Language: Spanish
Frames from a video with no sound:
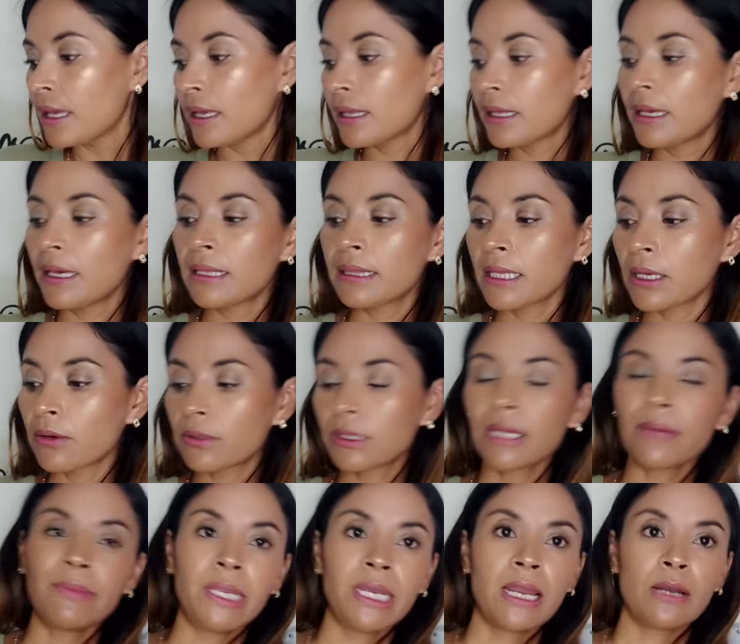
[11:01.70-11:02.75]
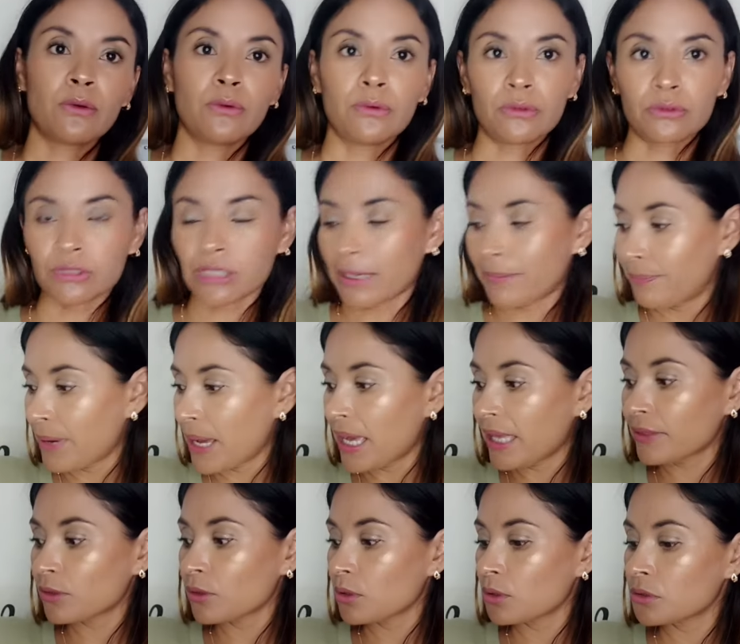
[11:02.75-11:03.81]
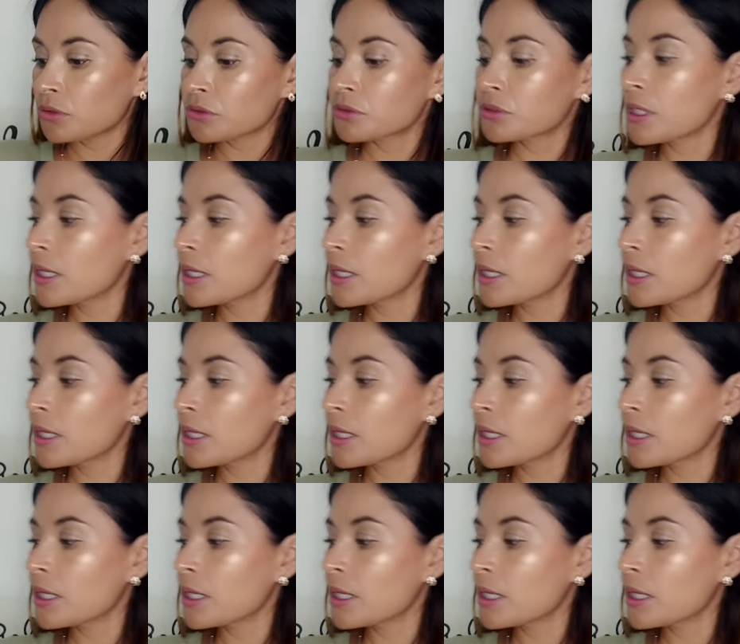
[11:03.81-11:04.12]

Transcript: eh, tengo también algunos zapatos,